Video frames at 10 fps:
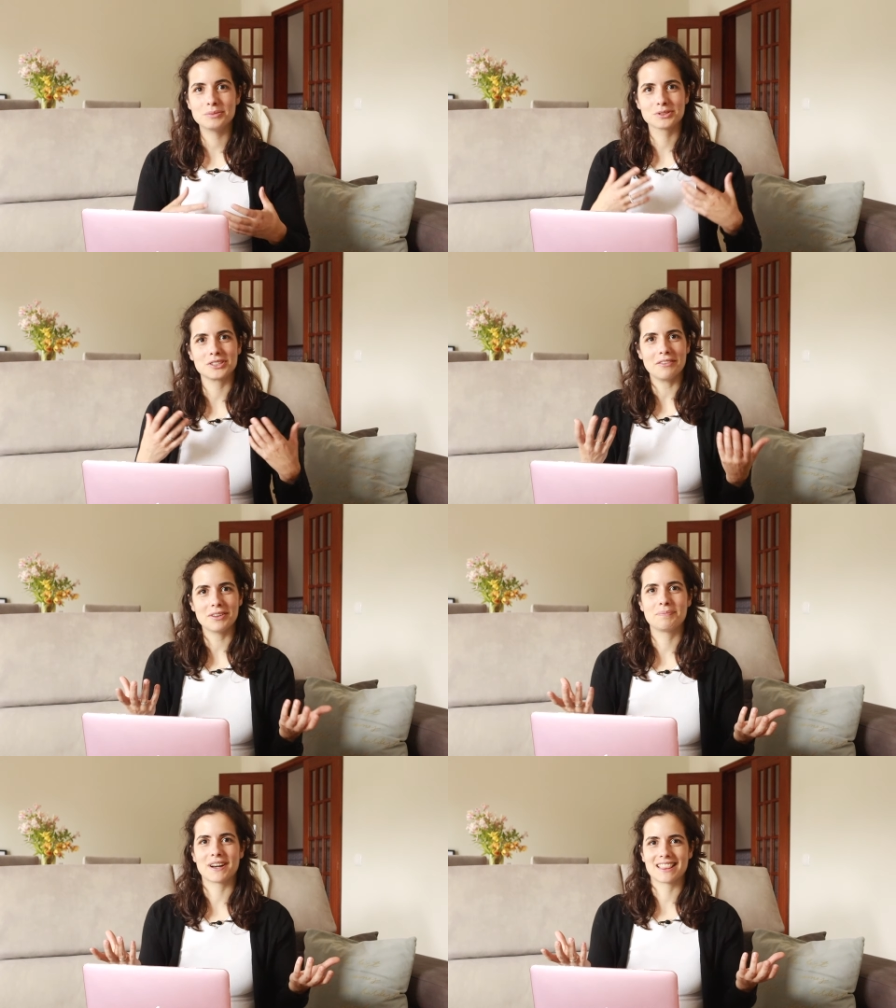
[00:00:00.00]
Eu
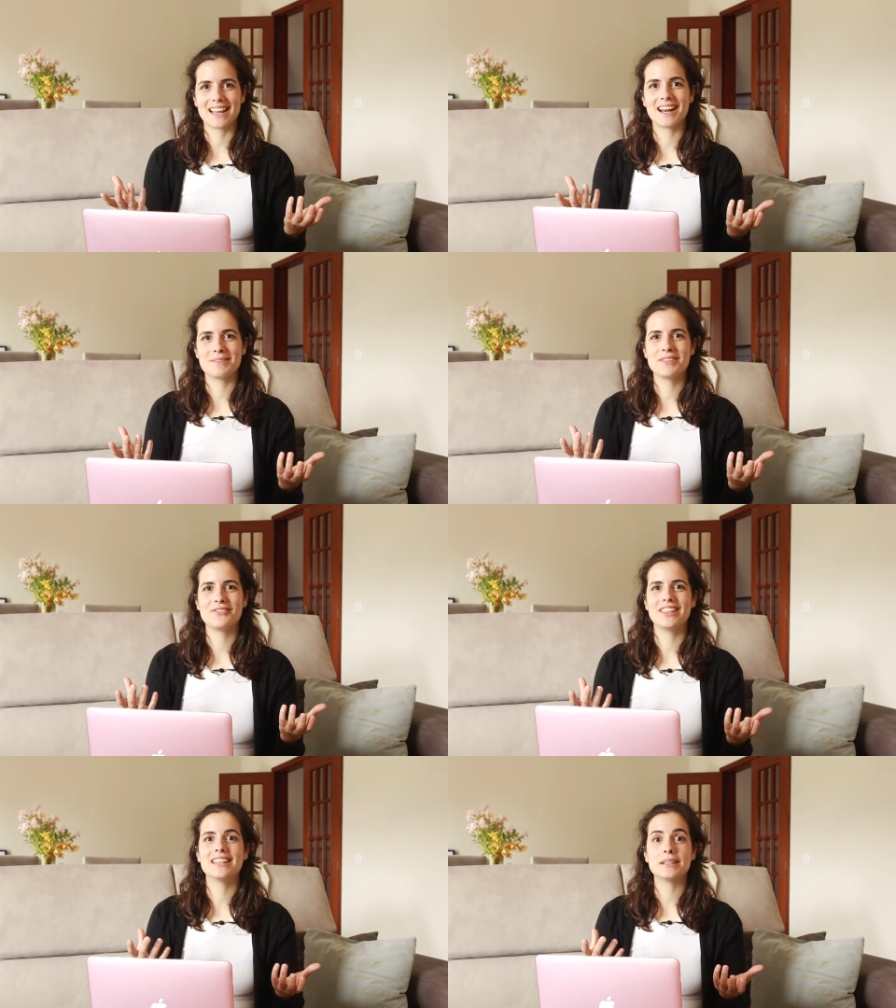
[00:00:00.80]
gostava de partilhar a minha
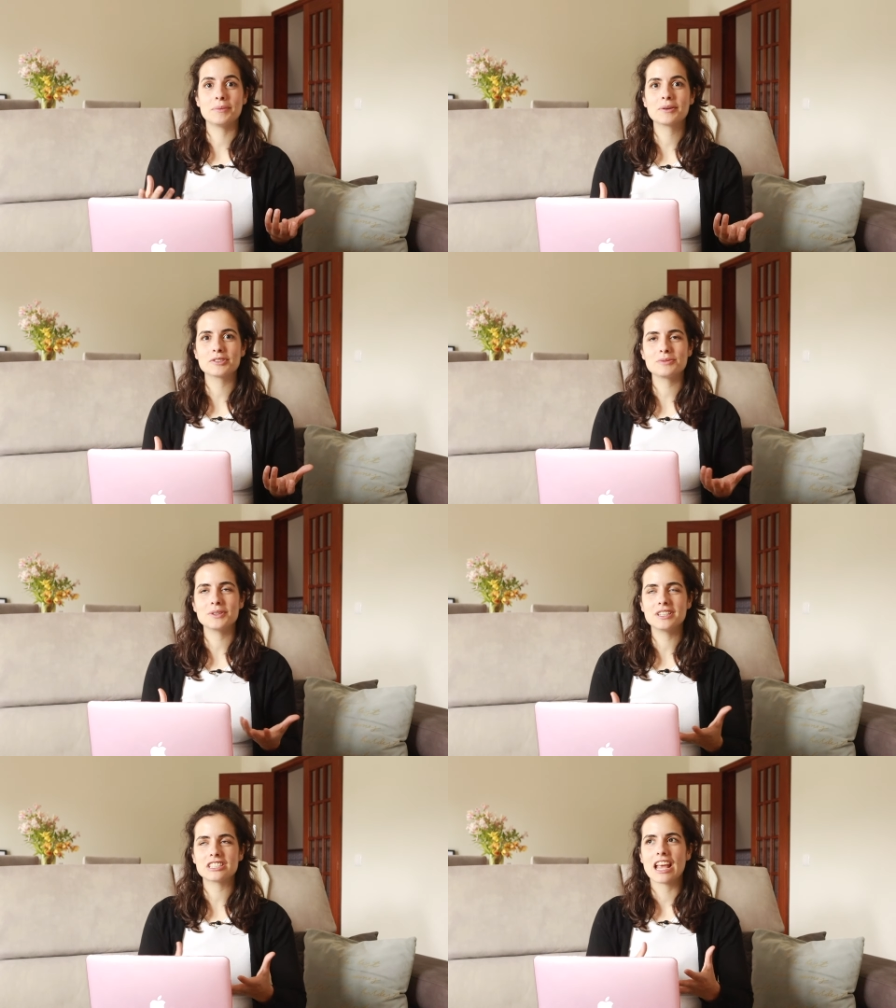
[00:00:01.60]
vida também com as
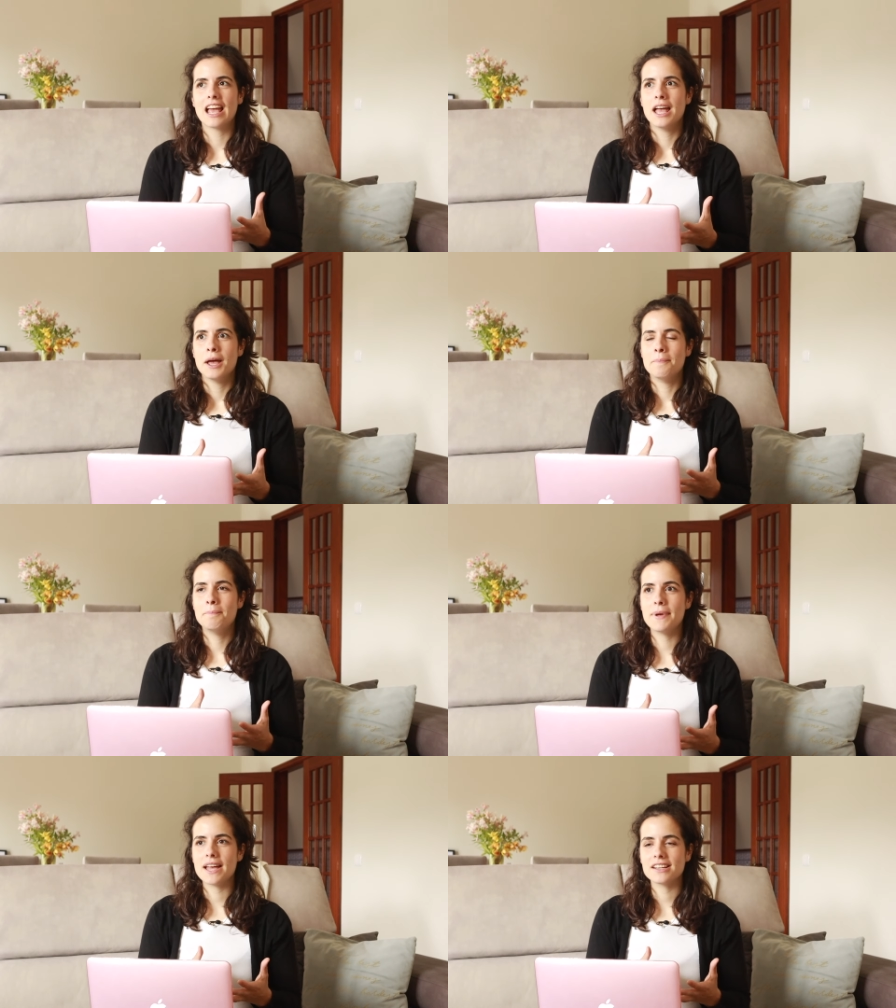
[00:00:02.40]
pessoas,
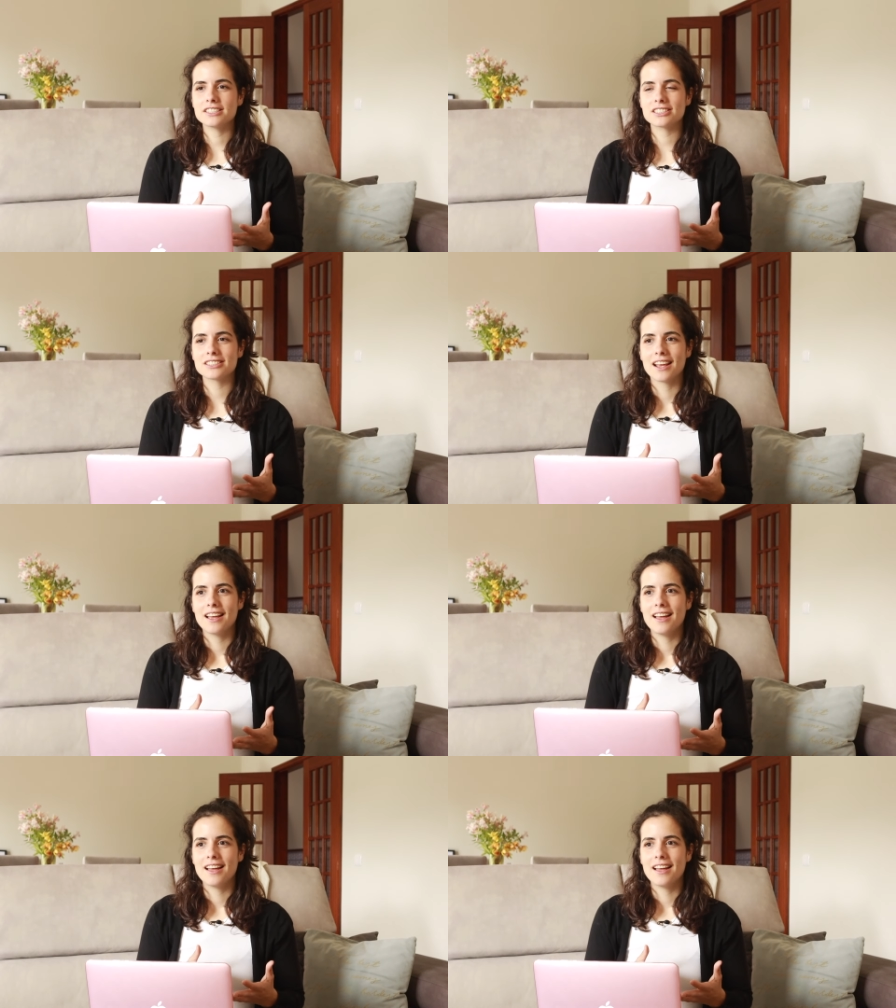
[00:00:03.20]
mas.